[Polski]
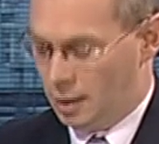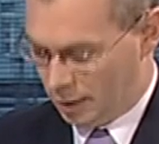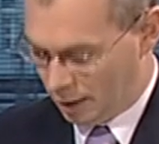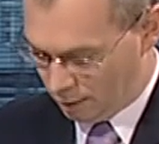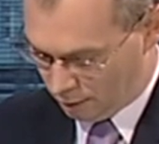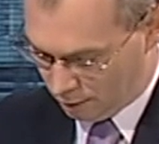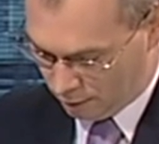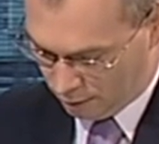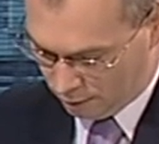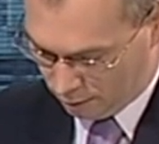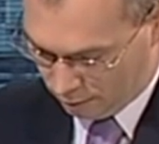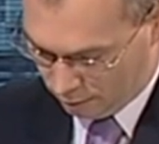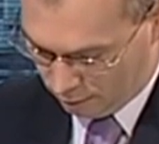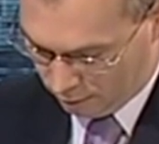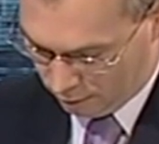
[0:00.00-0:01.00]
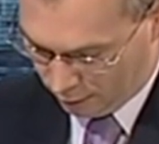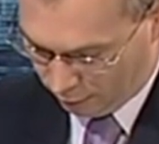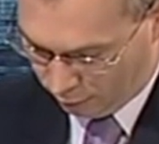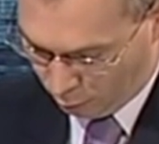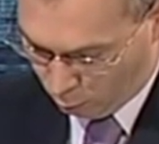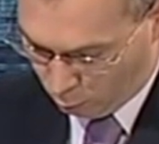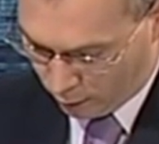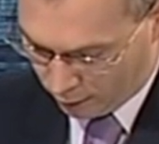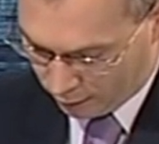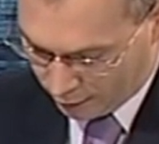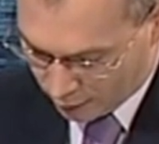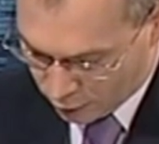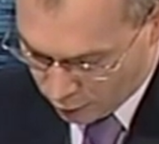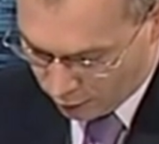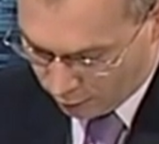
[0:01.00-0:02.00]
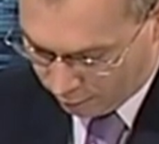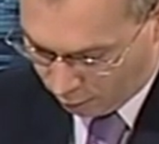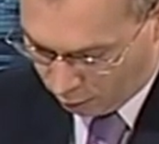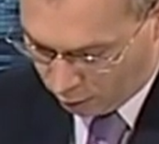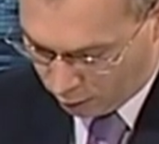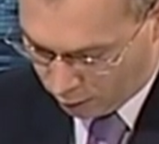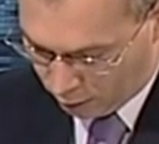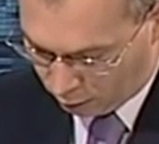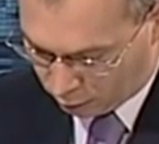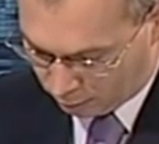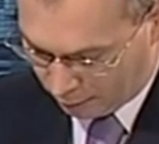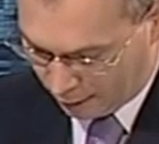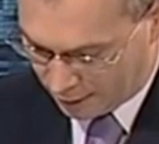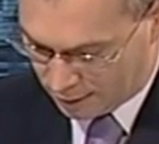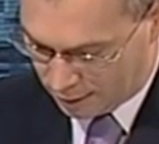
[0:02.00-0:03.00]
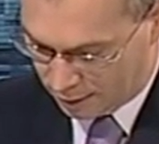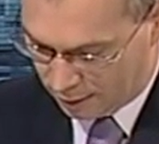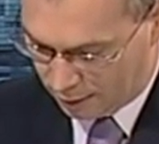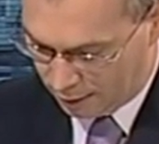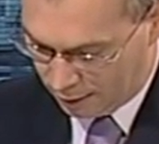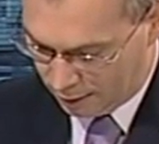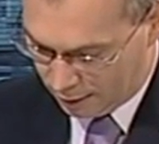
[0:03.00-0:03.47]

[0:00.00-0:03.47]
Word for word: Ten, y, ta formuła na dzień wolny od pracy